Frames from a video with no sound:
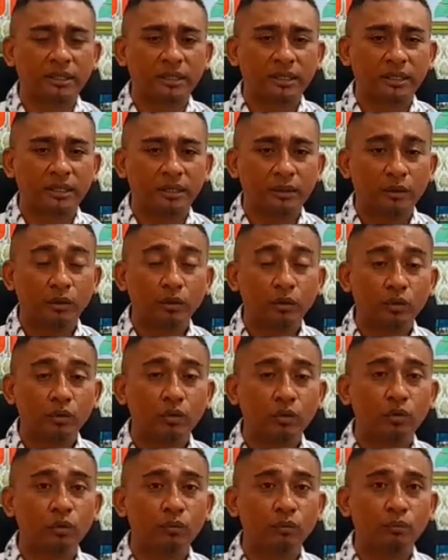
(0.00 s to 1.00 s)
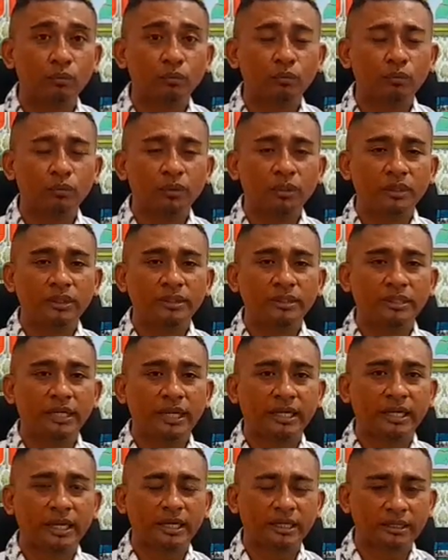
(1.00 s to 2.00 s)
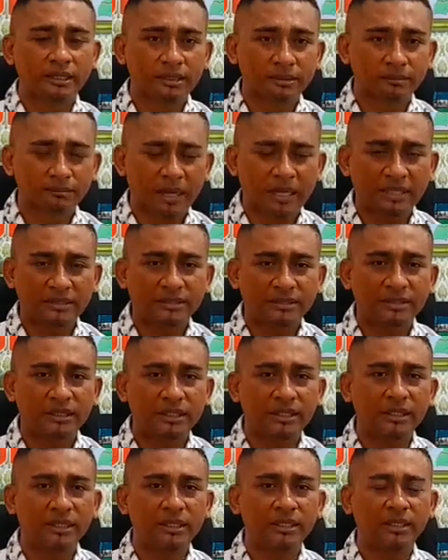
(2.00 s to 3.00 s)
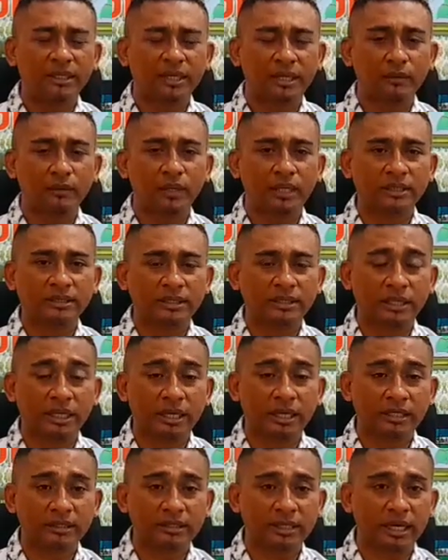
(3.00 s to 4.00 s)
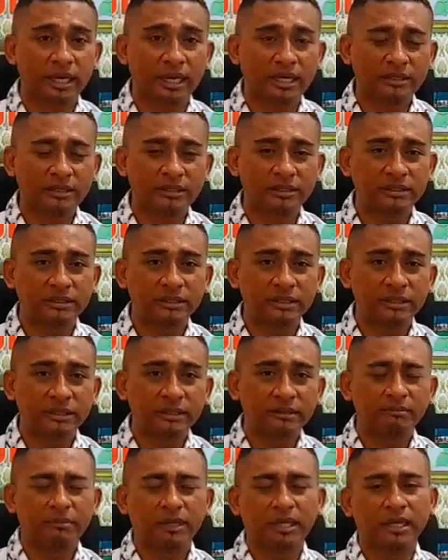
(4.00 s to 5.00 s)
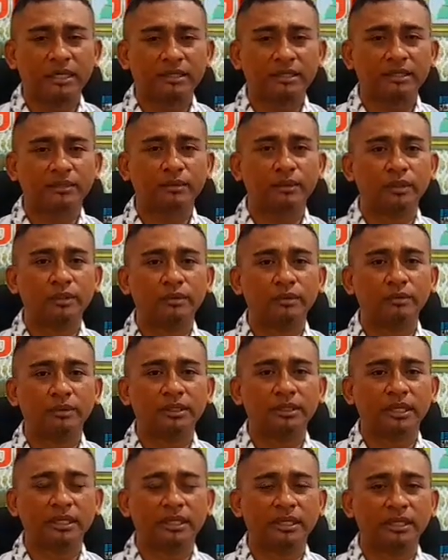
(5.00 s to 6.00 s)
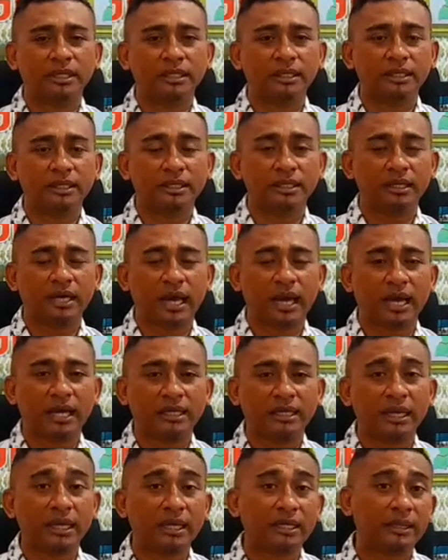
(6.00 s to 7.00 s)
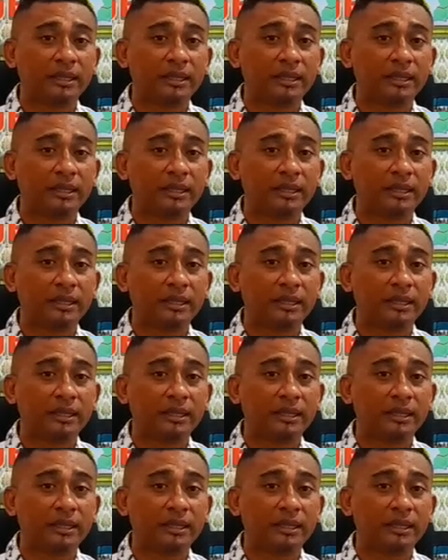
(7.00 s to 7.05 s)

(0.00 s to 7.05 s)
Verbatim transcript: eh, hukumnya yang pasti, regulasinya yang jelas, maka tentu itu menjadi hal yang kita